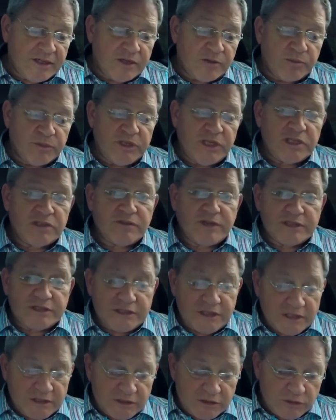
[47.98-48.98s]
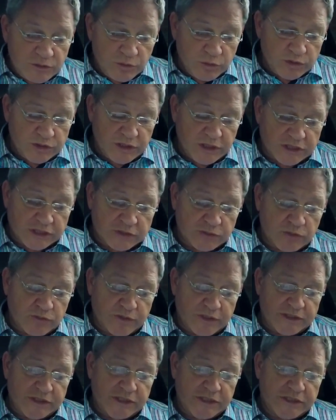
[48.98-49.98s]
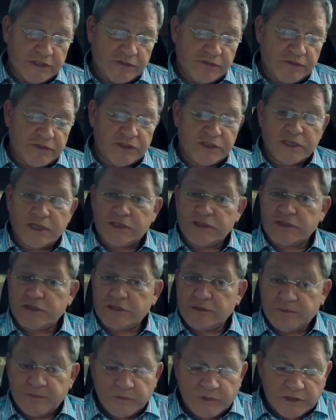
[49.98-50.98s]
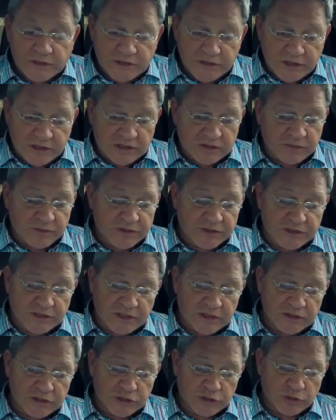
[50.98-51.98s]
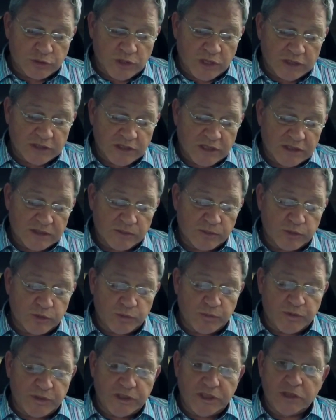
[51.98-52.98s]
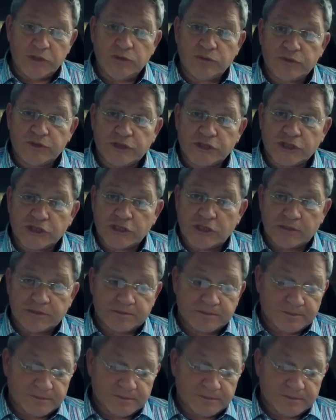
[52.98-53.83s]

Мне 21 год, я живу в Российской Федерации. С детства знала, что когда-нибудь перееду в США.